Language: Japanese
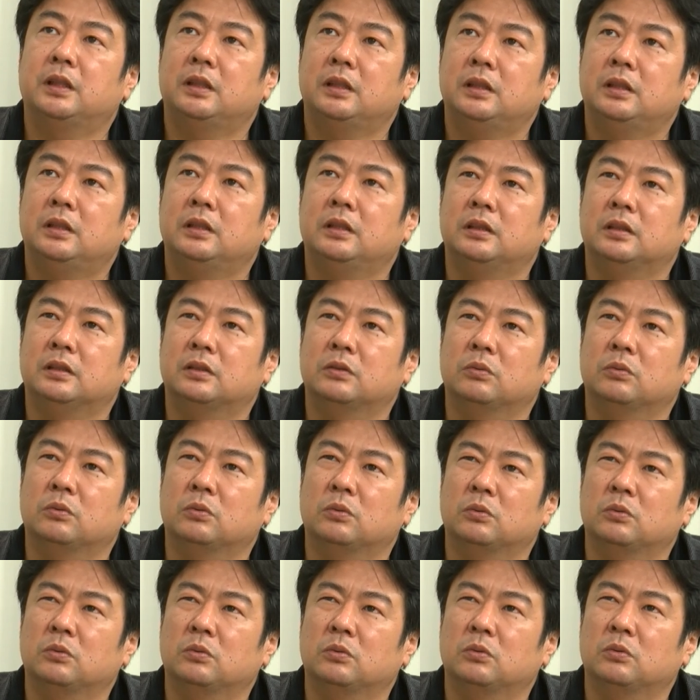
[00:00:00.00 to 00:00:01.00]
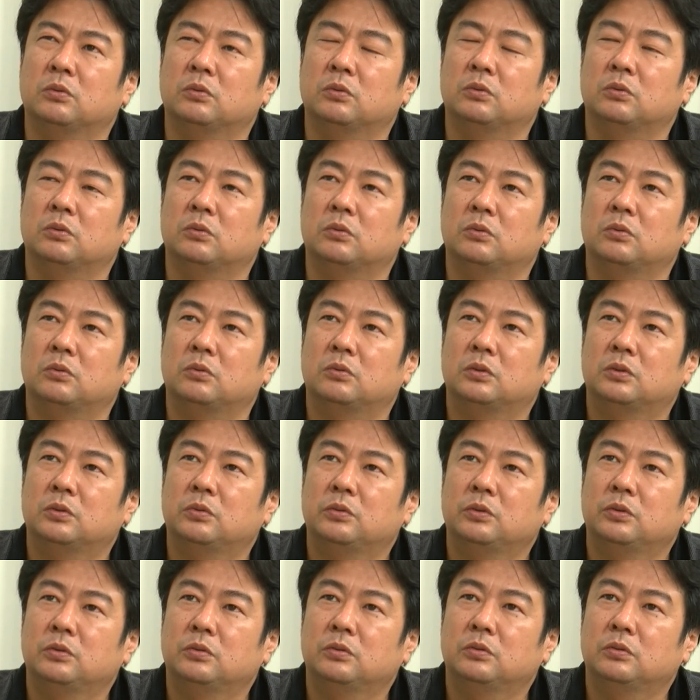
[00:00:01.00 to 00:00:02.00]
りその
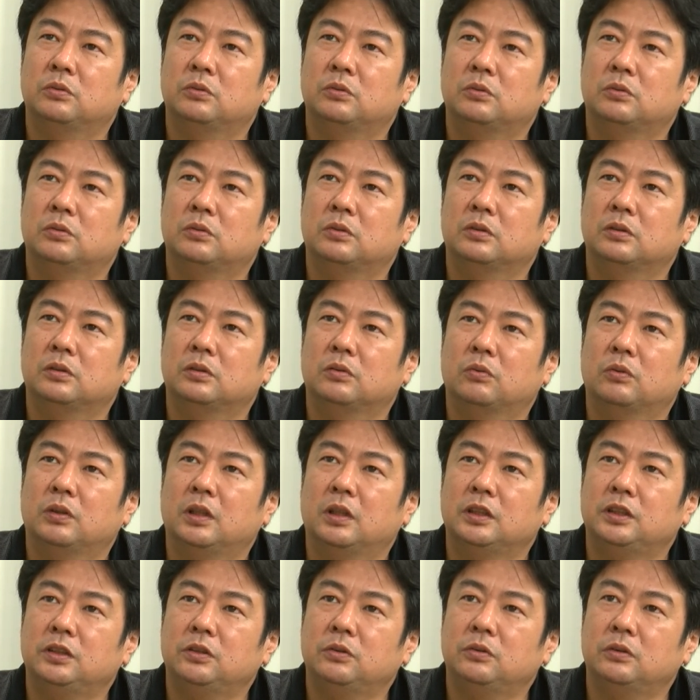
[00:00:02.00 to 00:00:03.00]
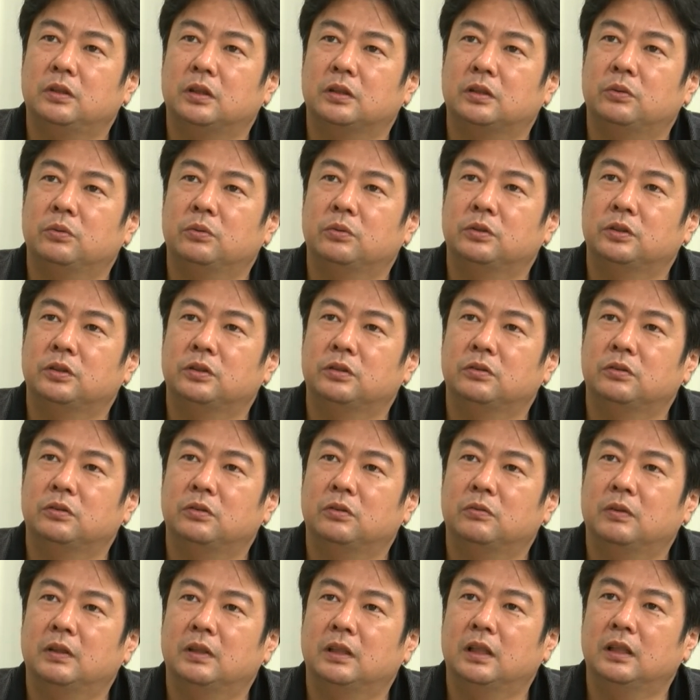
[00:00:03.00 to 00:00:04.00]
そういう同じような共通
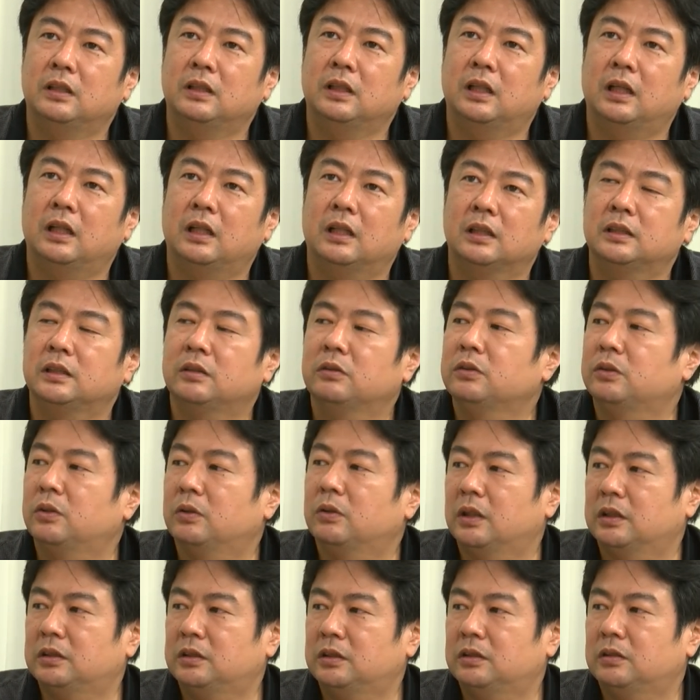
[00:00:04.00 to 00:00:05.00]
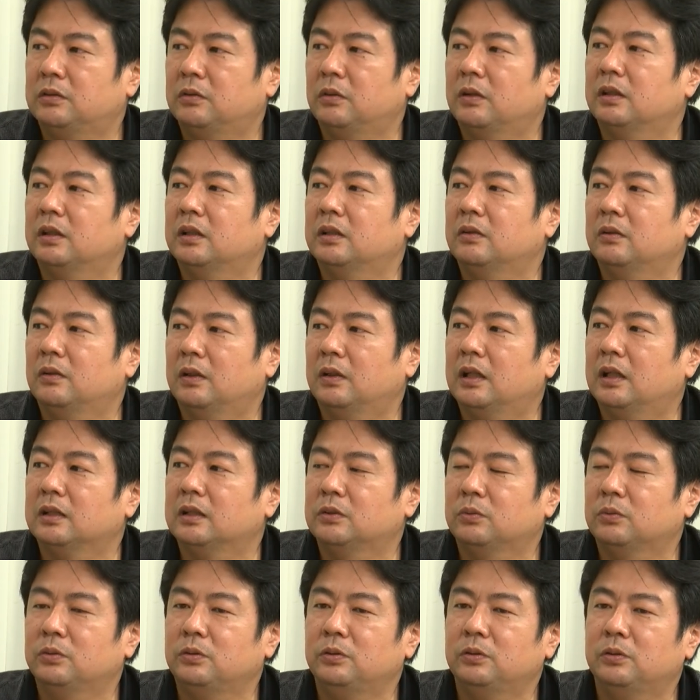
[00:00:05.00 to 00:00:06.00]
の話題で話せる人たちとかとか、は
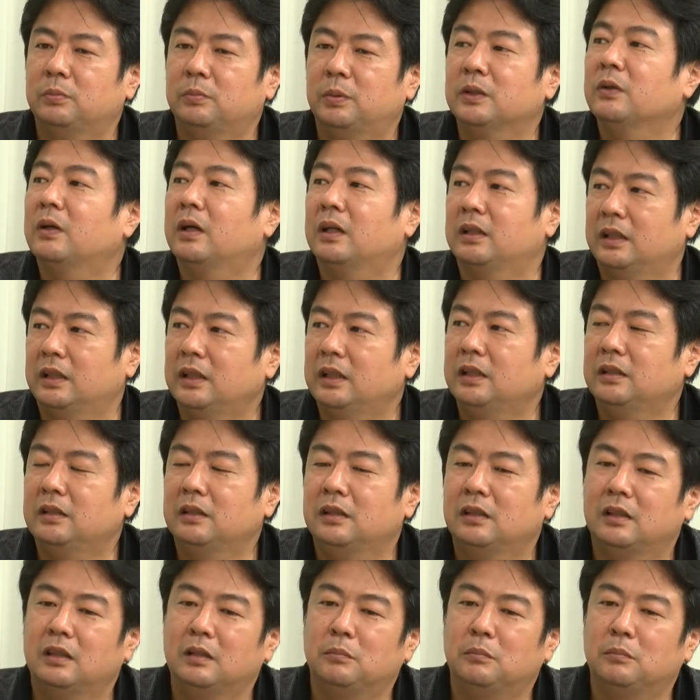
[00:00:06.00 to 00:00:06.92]
い、そういう場とかね、